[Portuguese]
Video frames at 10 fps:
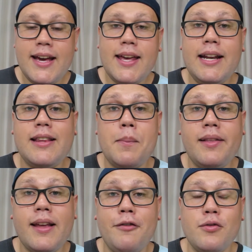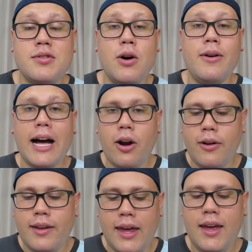E ele também tem a função
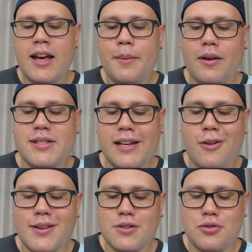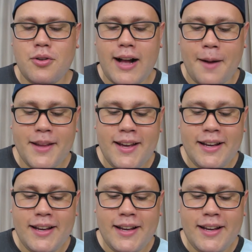karaokê, para você que gosta de tocar.